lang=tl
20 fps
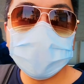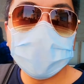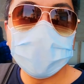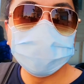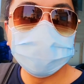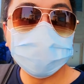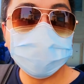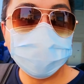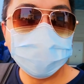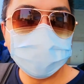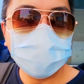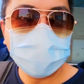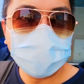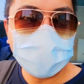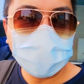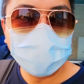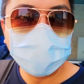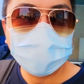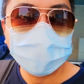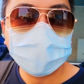mga 2
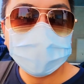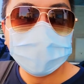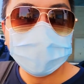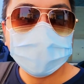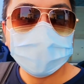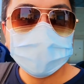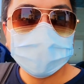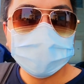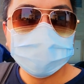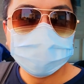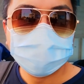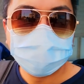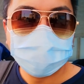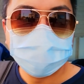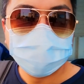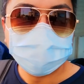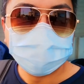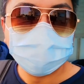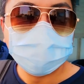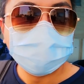o'clock. So,
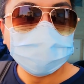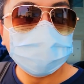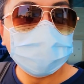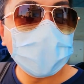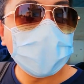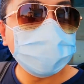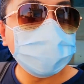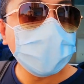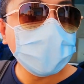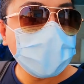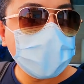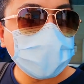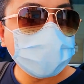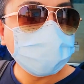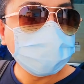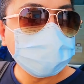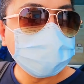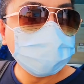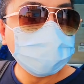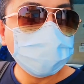ayun. Maya-maya,
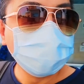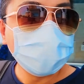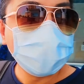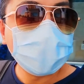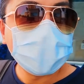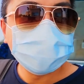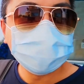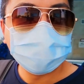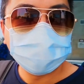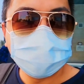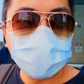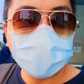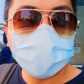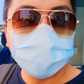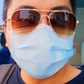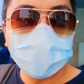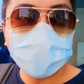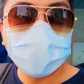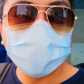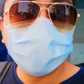siguro papasok na
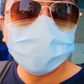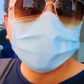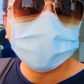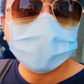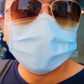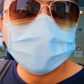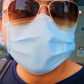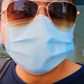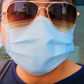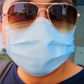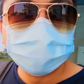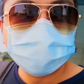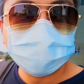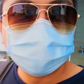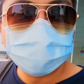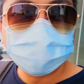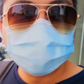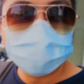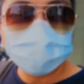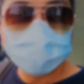kami.
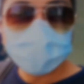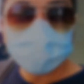So,